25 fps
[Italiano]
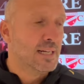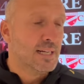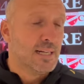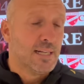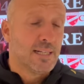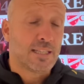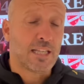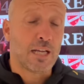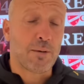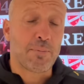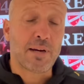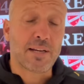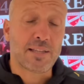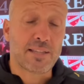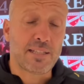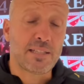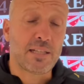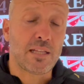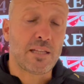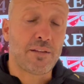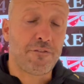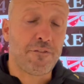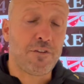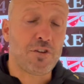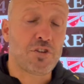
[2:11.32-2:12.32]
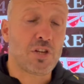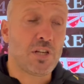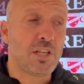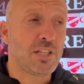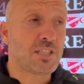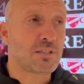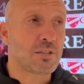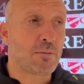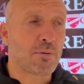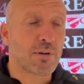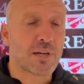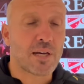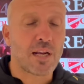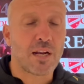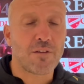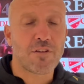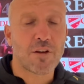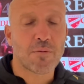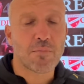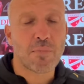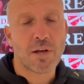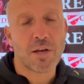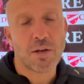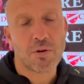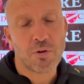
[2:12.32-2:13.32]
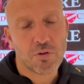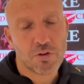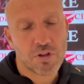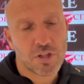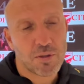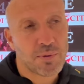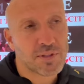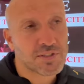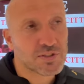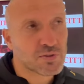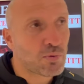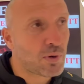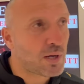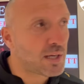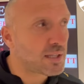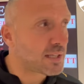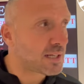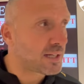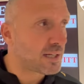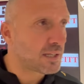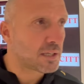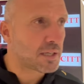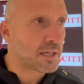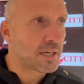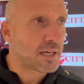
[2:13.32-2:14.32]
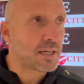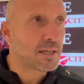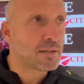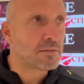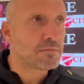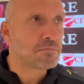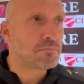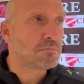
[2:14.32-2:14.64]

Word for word: una partita difficilissima perché la Fermana è un'ottima squadra che